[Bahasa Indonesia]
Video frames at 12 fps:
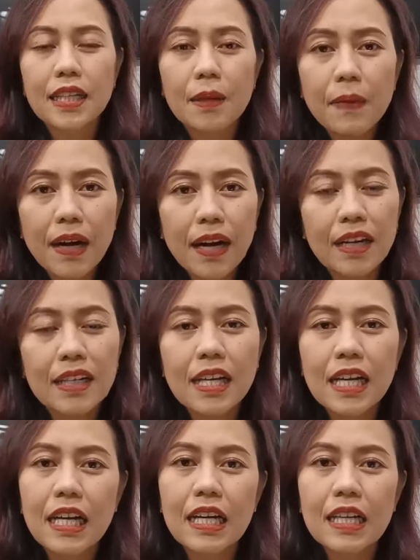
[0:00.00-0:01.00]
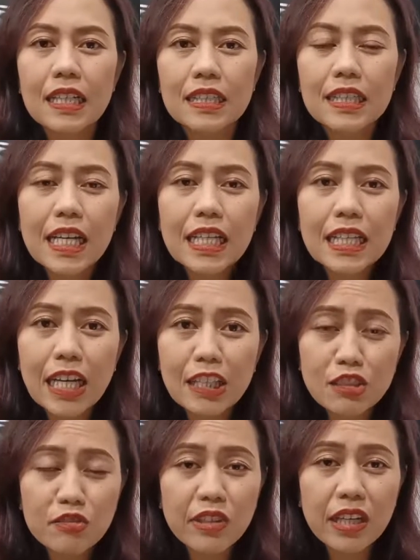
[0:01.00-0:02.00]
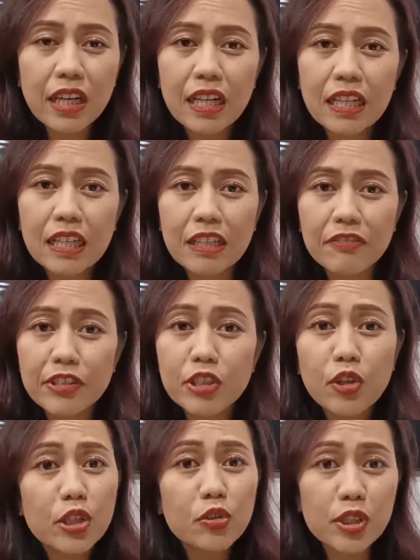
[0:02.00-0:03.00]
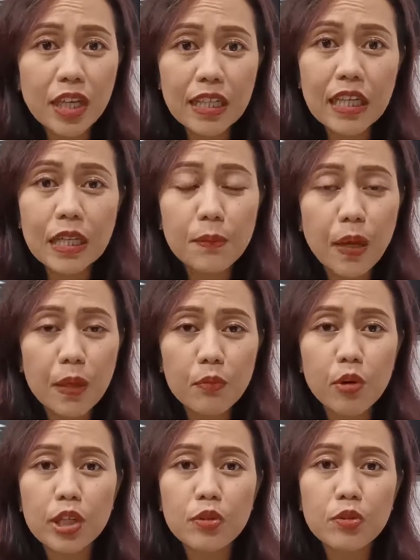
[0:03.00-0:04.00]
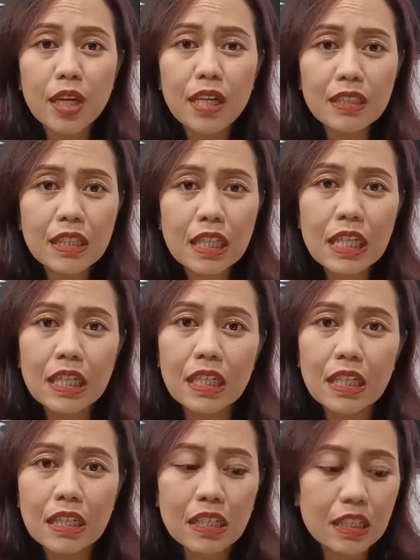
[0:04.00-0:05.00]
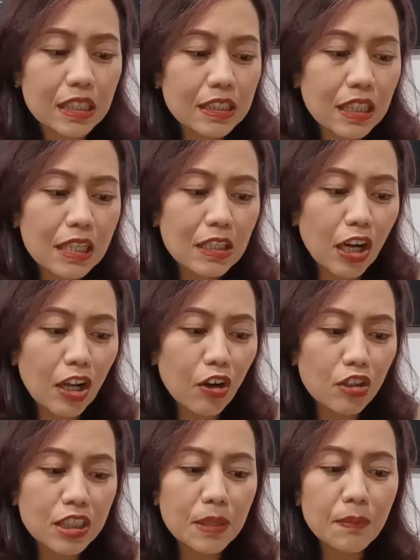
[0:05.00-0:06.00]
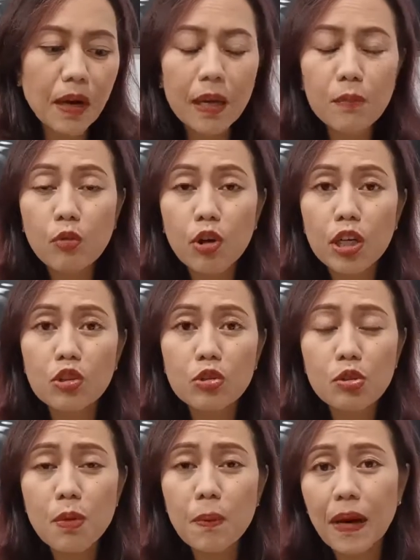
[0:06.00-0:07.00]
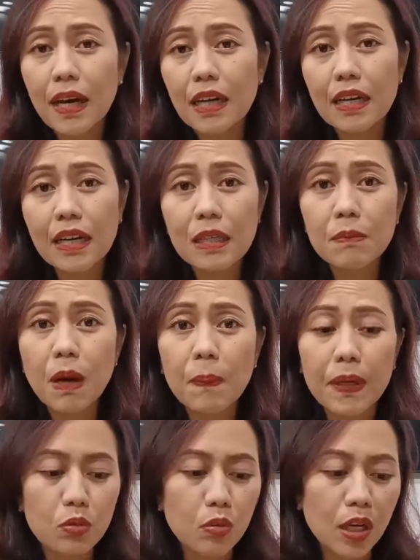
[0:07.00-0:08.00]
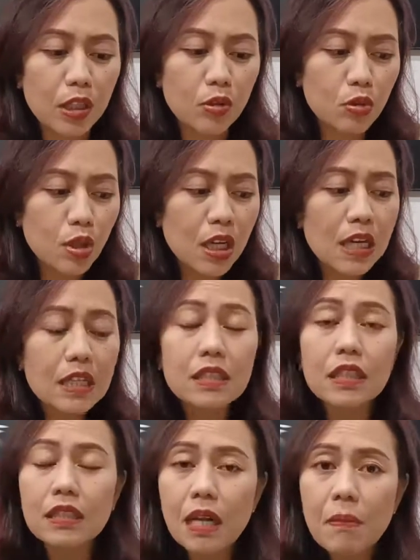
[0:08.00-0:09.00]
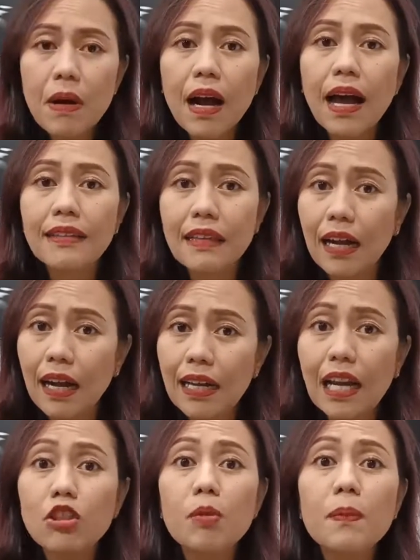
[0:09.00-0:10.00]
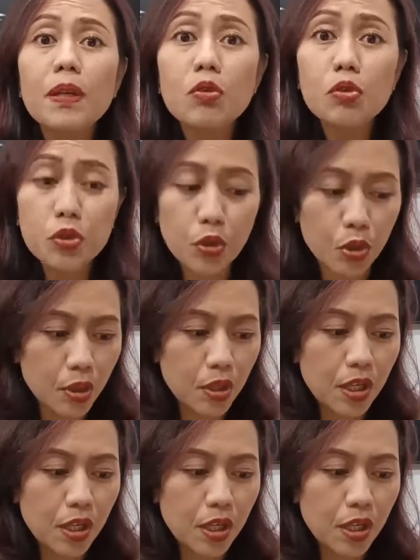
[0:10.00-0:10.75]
Nah, Bang, dari kasus viral video itu ya dari Baim Wong itu kan uh, terkesan kalau si Baim Wong itu memarahi bapak tua itu serta mengatakan atau menuduh